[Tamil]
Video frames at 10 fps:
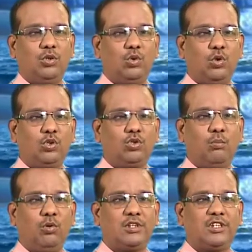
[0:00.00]

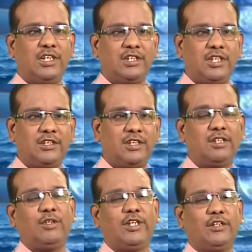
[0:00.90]
தொண்ணூத்தொம்போது சிங்கத்தை
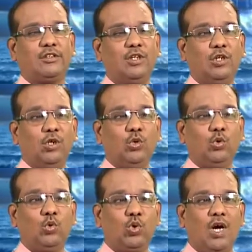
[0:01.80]
தின்று விட்டேன்
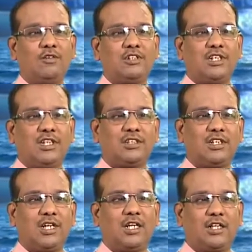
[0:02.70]
நூறாவது
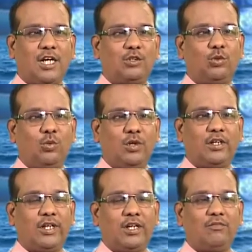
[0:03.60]
சிங்கத்திற்காக காத்து
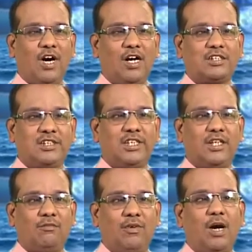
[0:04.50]
கொண்டிருக்கிறேன் வா
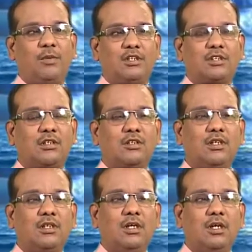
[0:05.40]
சீக்கிரம் வா அப்படின்னுச்சான்
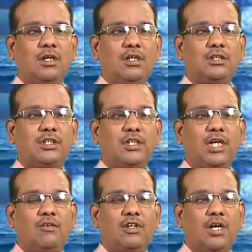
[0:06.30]

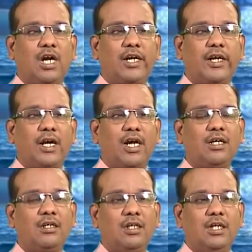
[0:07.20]
சிங்கம் அவ்வளோதான் அடடா
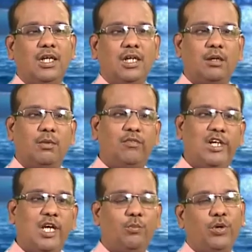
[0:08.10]
நம்ம
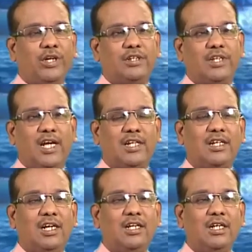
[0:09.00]
வெளியே போயிருந்த
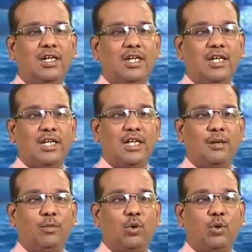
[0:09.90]
நேரத்தில் நம்ம